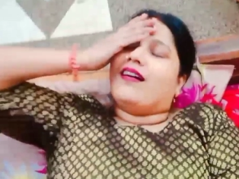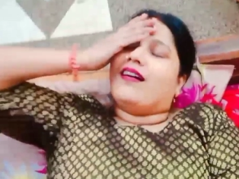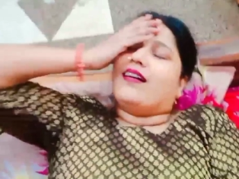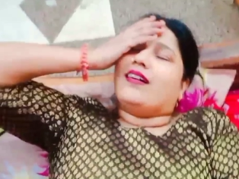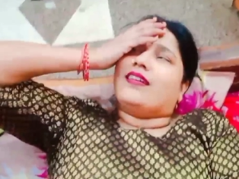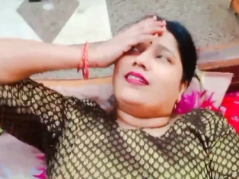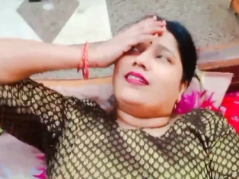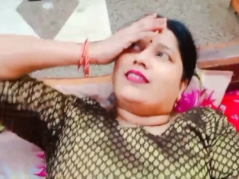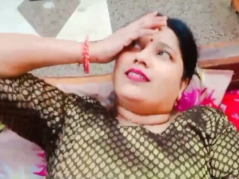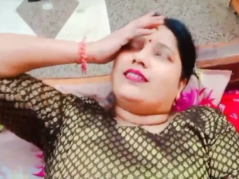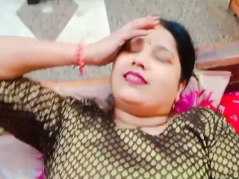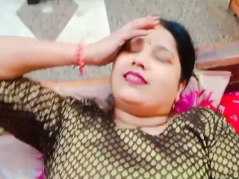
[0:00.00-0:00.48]

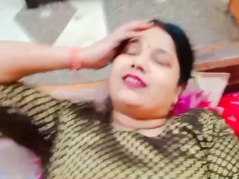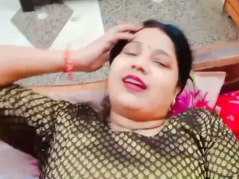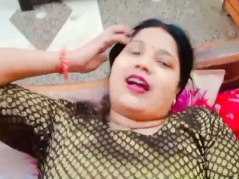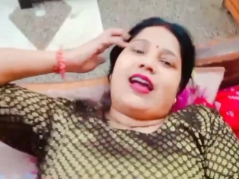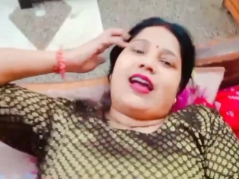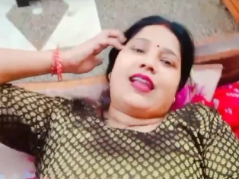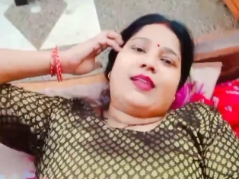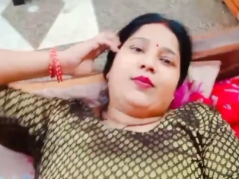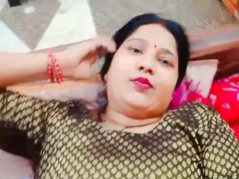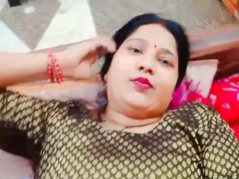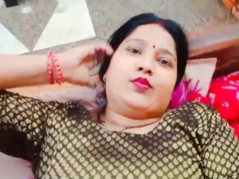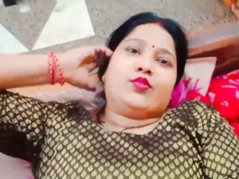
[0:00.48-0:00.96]
और
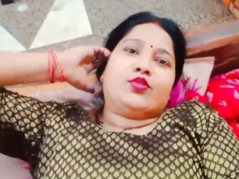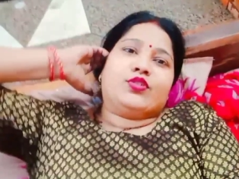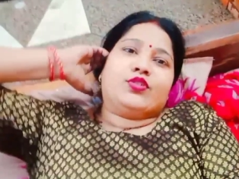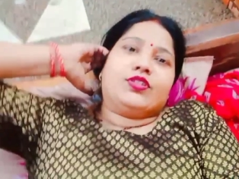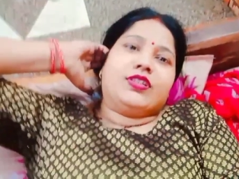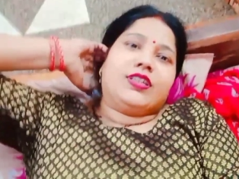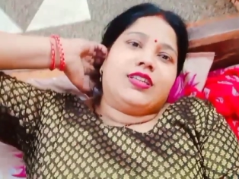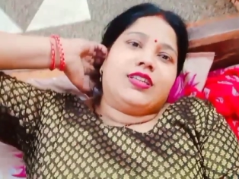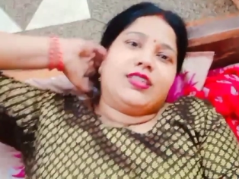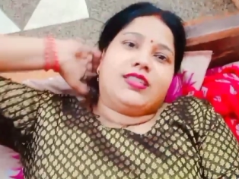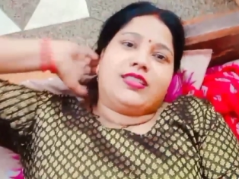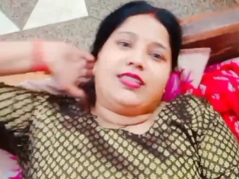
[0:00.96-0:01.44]
खाने में
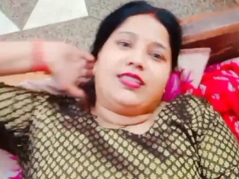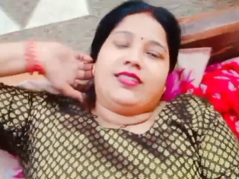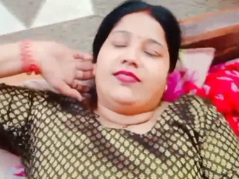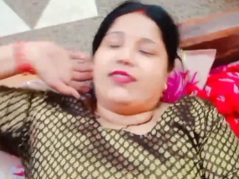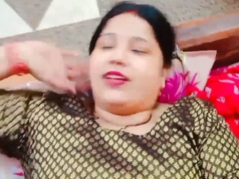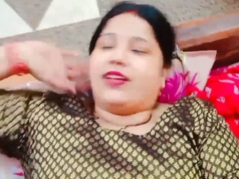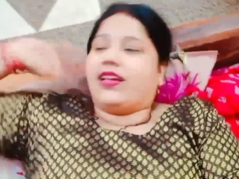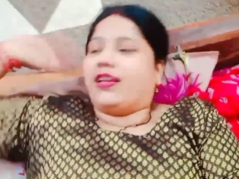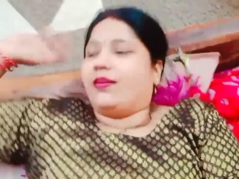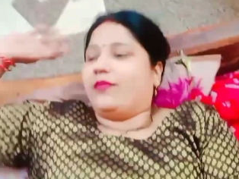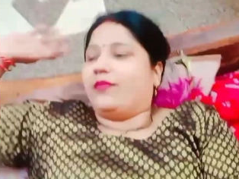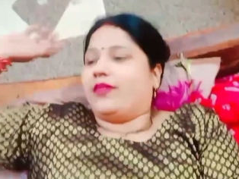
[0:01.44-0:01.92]
कुछ नहीं खिचड़ी
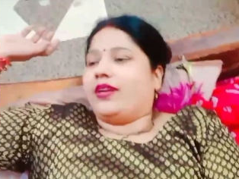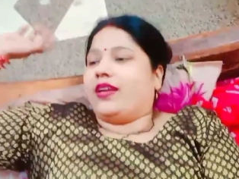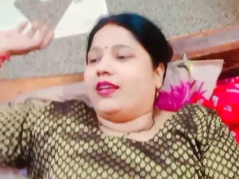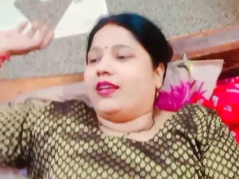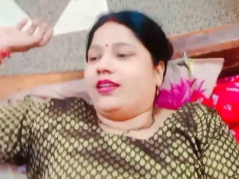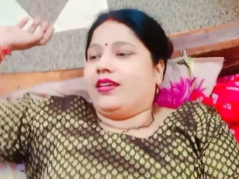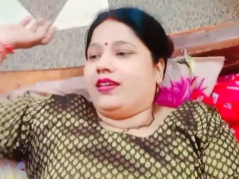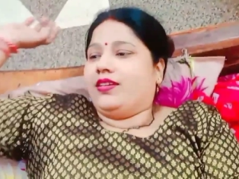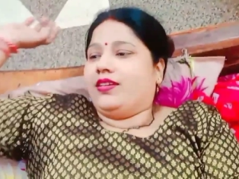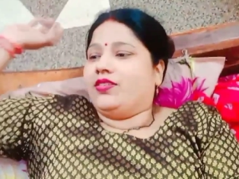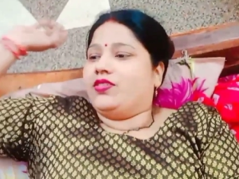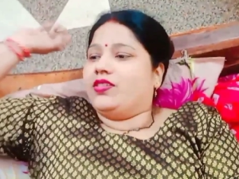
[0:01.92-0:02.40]
वगैरह
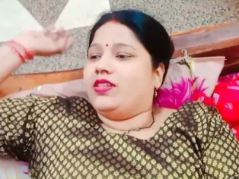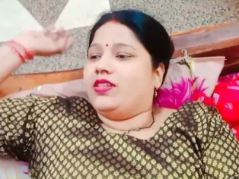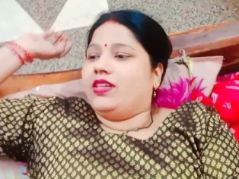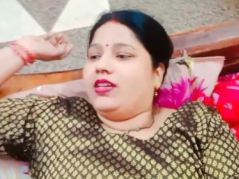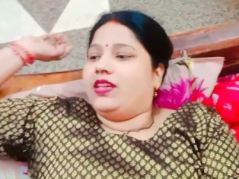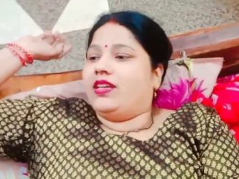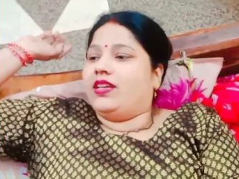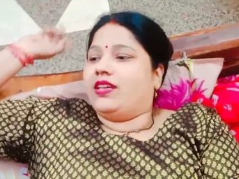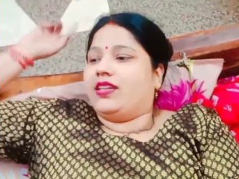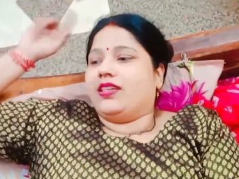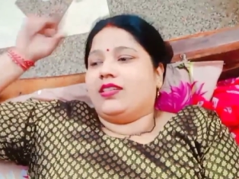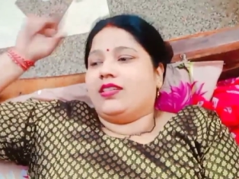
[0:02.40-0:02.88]
बनानी
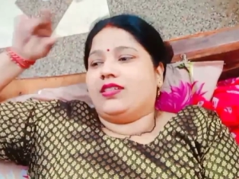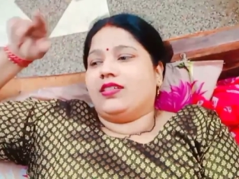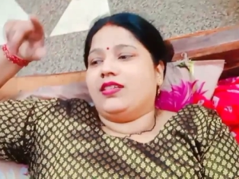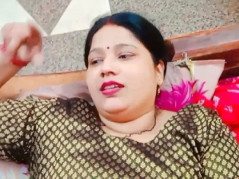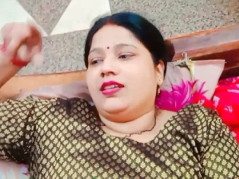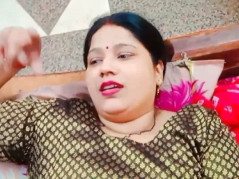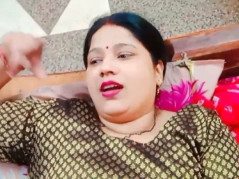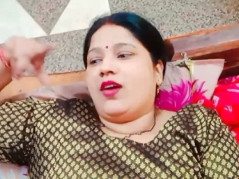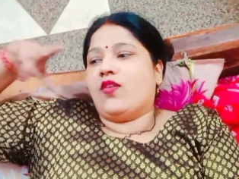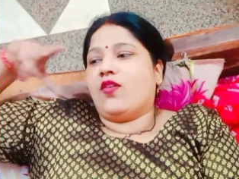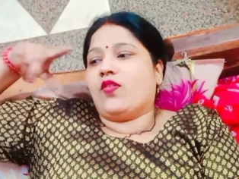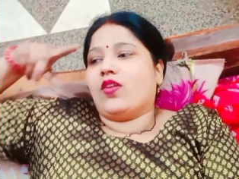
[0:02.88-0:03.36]
खिचड़ी
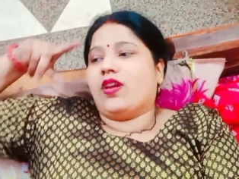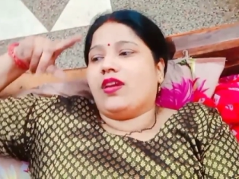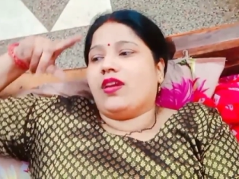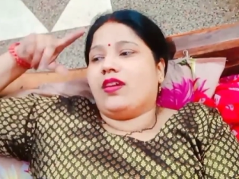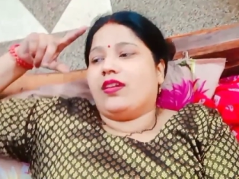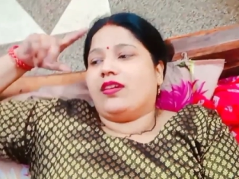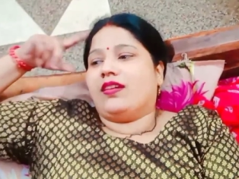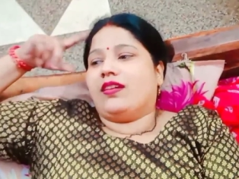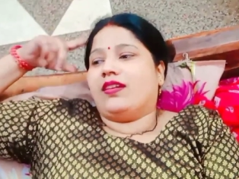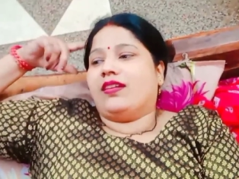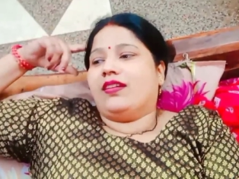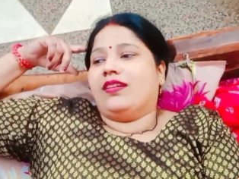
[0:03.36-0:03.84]
खिचड़ी खाओगे
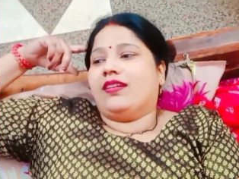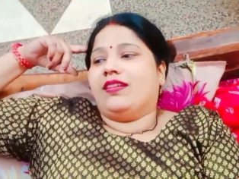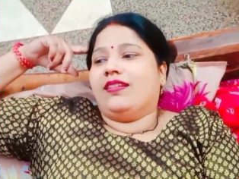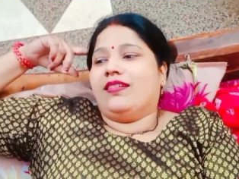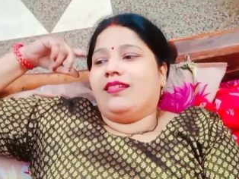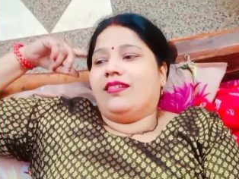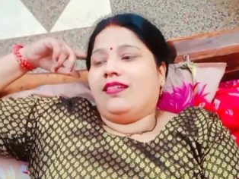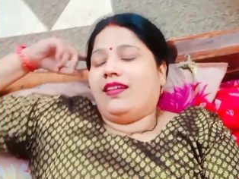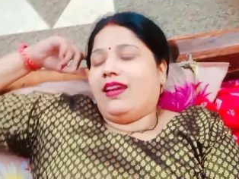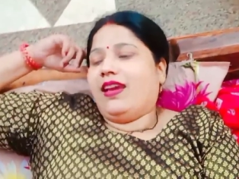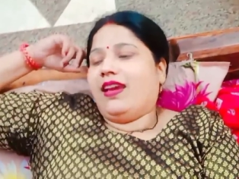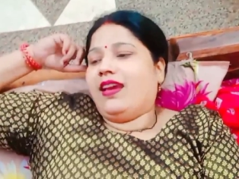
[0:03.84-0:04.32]

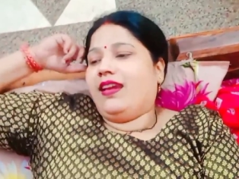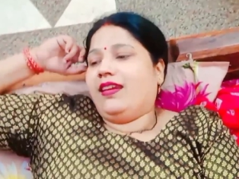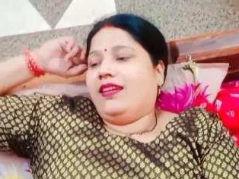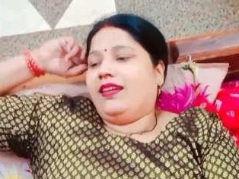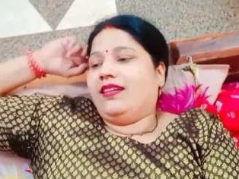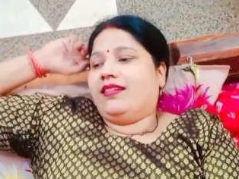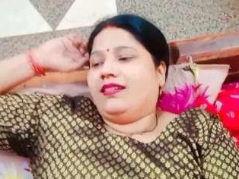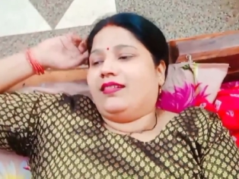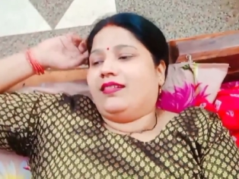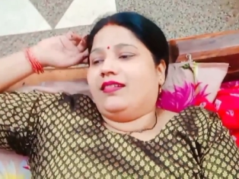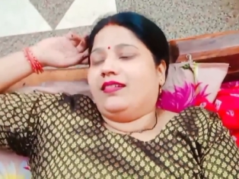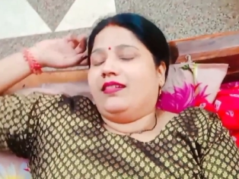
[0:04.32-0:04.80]
हैं
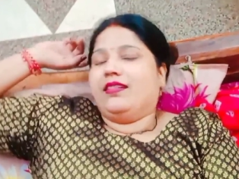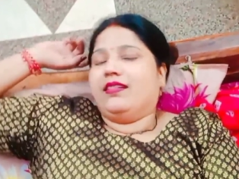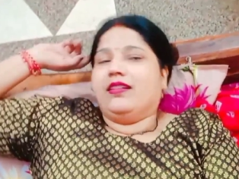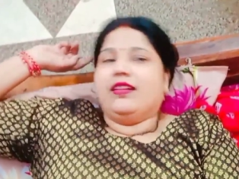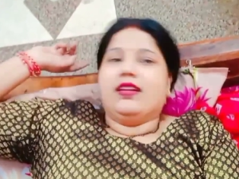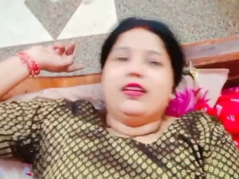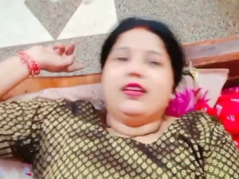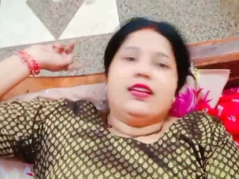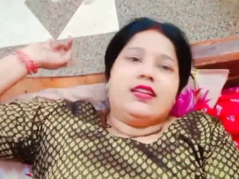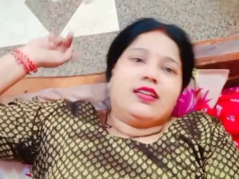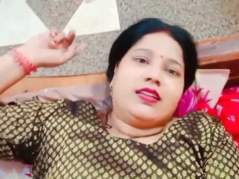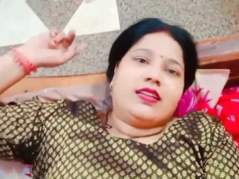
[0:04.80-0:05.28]

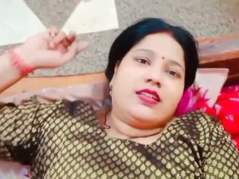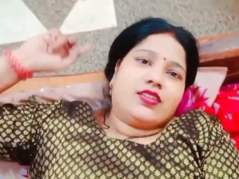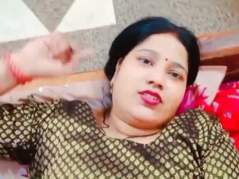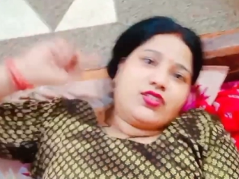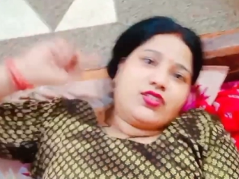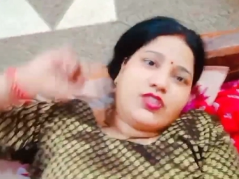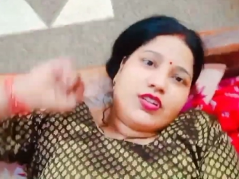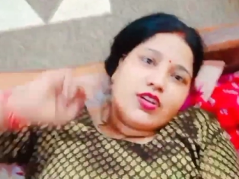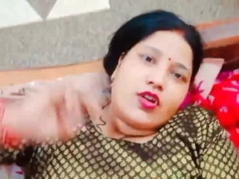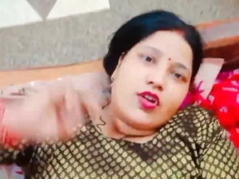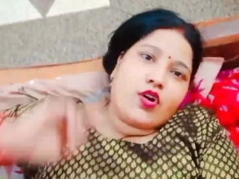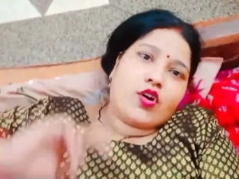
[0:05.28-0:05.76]

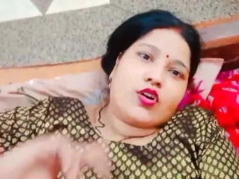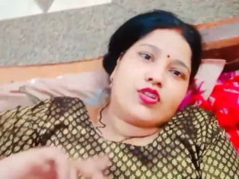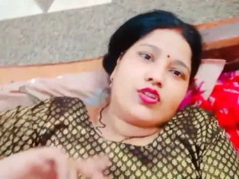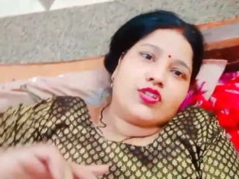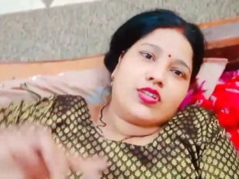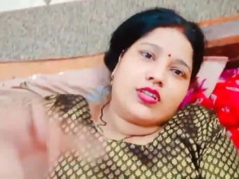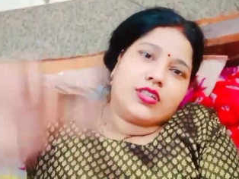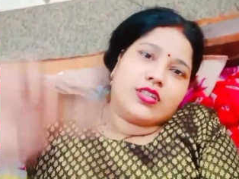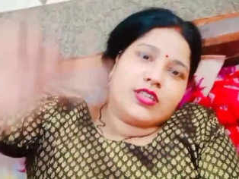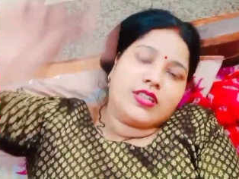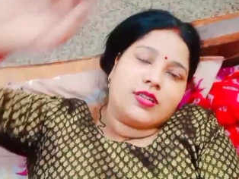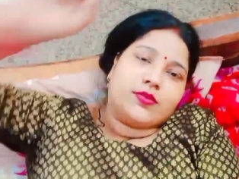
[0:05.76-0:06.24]
खिचड़ी और
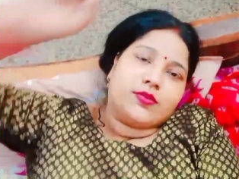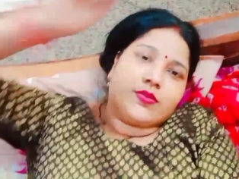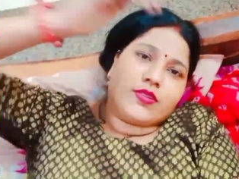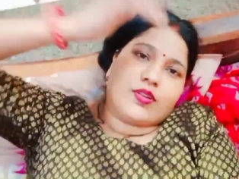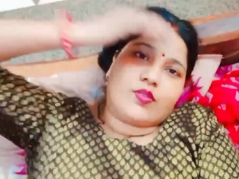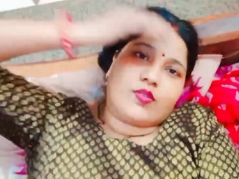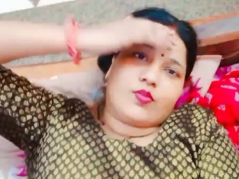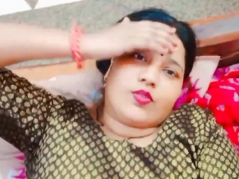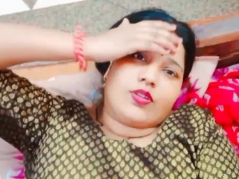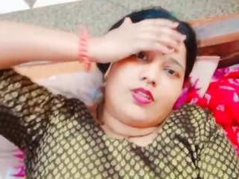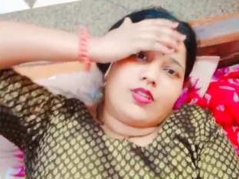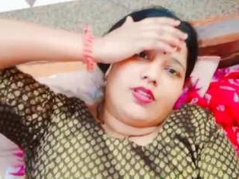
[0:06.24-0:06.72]
चटनी
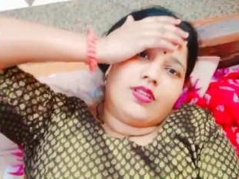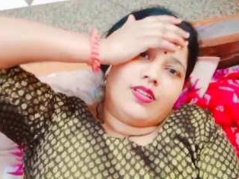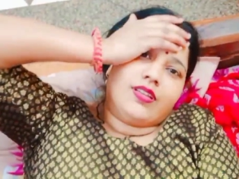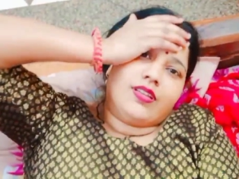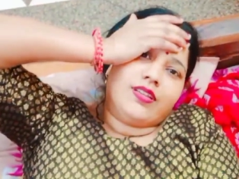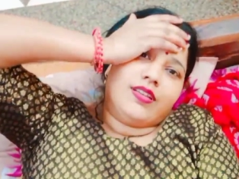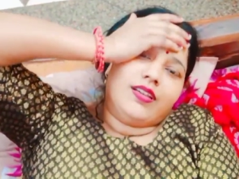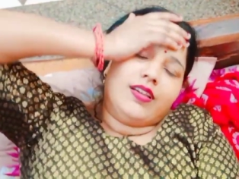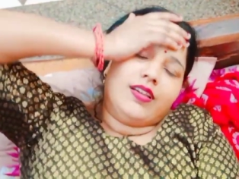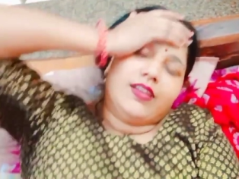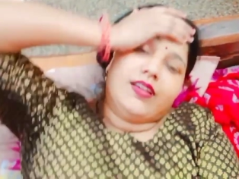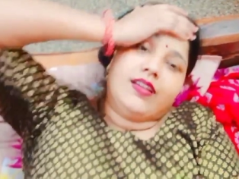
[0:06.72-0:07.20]
बनाऊँगी
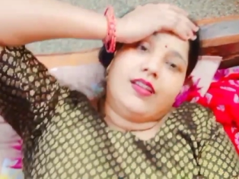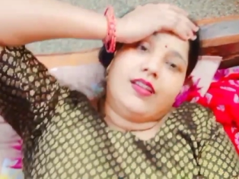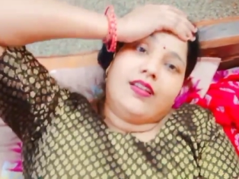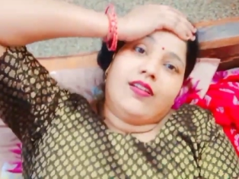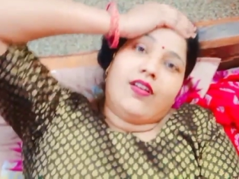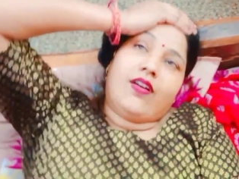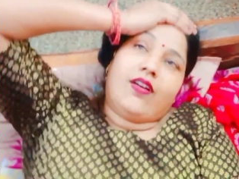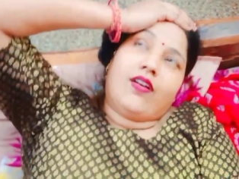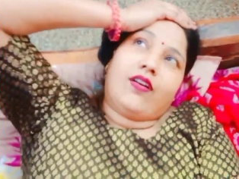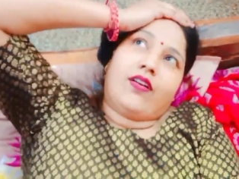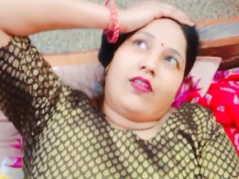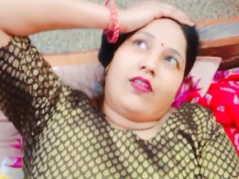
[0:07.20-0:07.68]

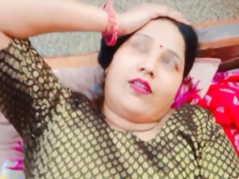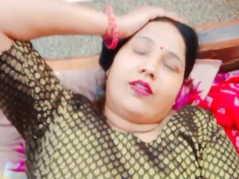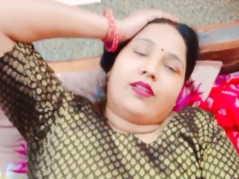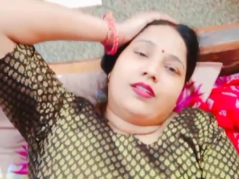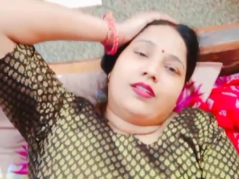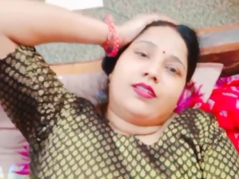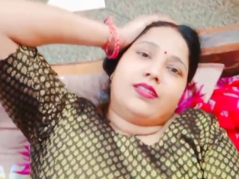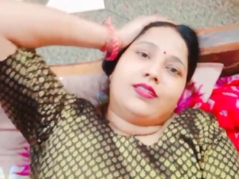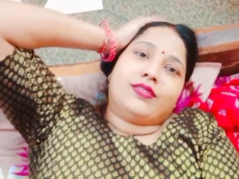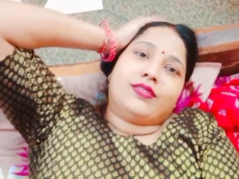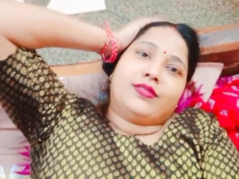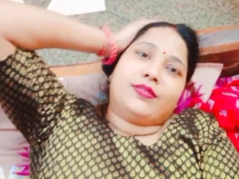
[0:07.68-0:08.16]
और